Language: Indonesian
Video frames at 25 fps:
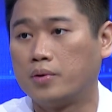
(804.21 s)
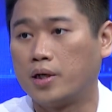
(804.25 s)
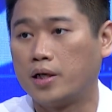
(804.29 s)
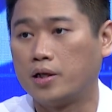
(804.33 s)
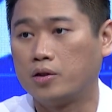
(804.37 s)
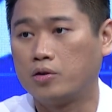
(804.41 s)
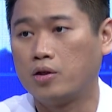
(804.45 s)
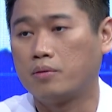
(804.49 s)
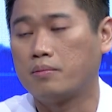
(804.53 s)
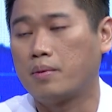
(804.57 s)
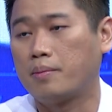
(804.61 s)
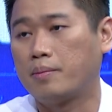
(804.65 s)
Nah
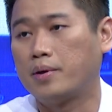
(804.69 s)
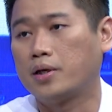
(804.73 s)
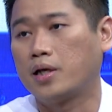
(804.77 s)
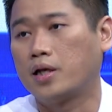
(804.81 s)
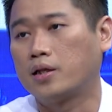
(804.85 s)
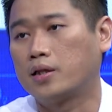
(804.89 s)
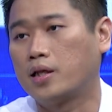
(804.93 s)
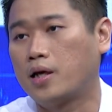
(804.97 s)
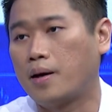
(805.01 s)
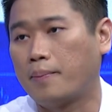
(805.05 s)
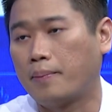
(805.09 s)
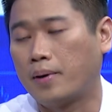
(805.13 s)
itu yang memang
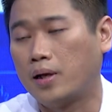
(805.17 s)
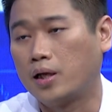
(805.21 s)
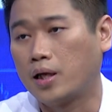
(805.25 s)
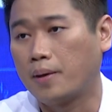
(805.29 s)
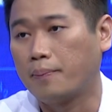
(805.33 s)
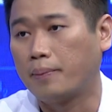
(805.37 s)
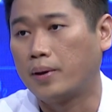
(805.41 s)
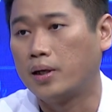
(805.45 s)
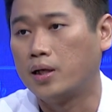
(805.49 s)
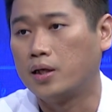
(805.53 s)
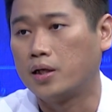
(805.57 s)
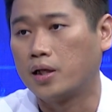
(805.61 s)
kita
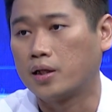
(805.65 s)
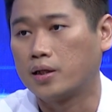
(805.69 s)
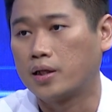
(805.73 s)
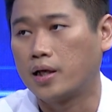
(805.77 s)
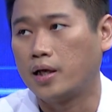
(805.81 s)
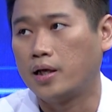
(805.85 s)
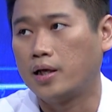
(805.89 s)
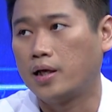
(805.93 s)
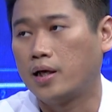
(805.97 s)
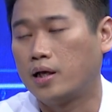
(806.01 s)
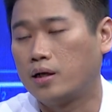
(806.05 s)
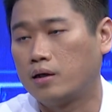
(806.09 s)
apalagi
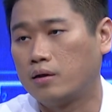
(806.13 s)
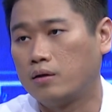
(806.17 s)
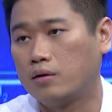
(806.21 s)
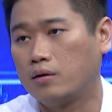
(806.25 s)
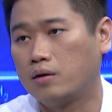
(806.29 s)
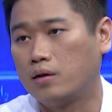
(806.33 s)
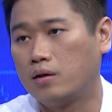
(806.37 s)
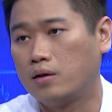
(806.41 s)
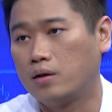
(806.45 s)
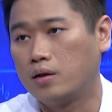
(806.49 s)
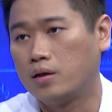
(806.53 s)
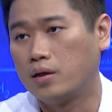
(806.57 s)
penderita yang
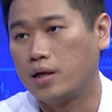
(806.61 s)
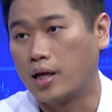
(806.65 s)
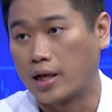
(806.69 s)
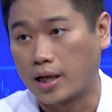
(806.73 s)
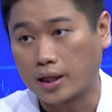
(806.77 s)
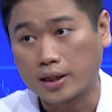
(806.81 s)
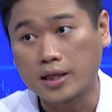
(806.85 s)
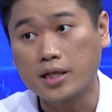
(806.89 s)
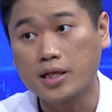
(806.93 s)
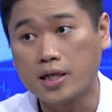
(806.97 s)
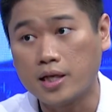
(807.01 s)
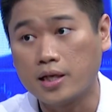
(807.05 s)

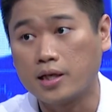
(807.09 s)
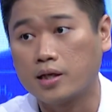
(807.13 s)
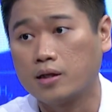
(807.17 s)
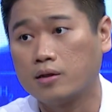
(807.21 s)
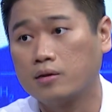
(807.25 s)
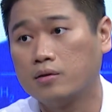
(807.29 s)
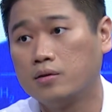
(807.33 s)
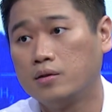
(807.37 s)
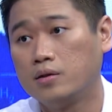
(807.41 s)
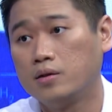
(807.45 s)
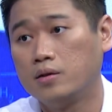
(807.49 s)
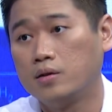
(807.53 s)
darah tinggi ya,
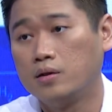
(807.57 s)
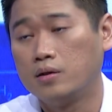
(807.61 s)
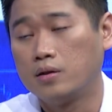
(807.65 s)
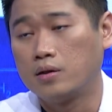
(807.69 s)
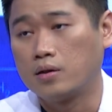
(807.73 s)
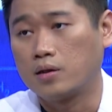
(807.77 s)
hmm.